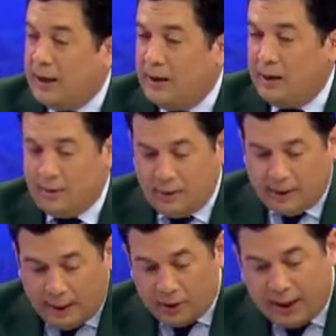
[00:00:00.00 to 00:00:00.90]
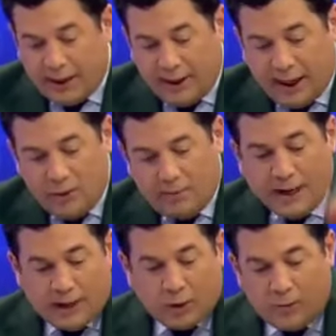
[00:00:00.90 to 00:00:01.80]
Eh, digamos que aquí hay un
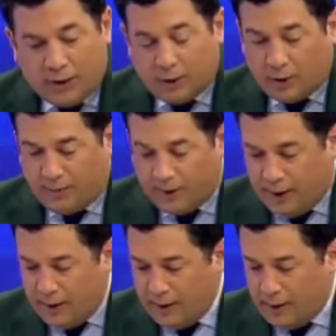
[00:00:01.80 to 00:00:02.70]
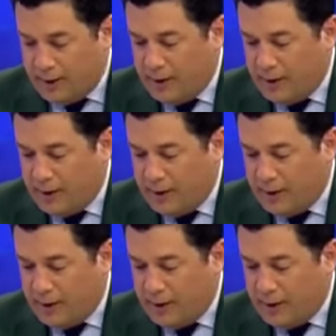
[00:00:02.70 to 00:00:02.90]
paisómetro, ¿ya?